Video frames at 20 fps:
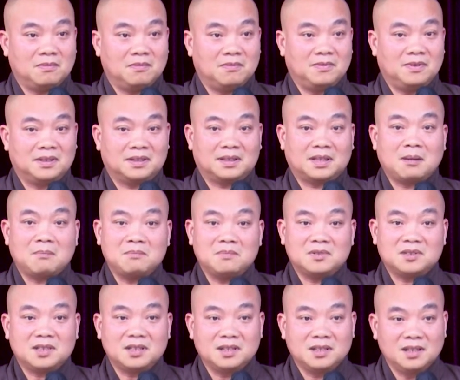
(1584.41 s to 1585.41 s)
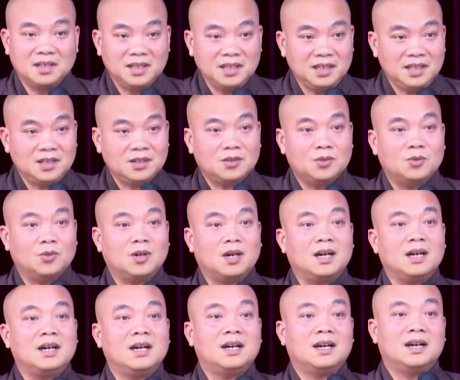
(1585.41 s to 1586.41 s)
và tâm sinh lý
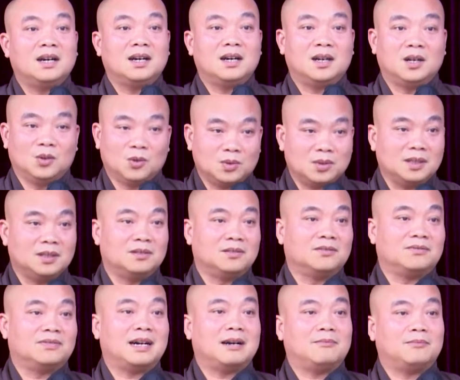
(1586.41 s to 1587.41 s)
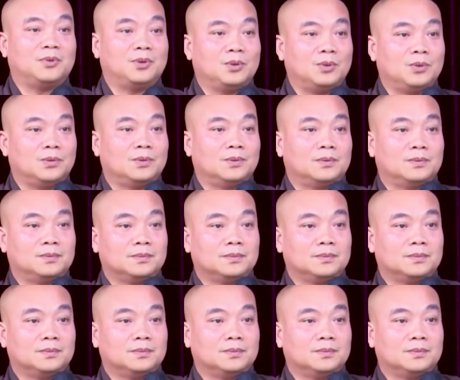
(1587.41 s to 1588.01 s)
của hữu tình phàm phu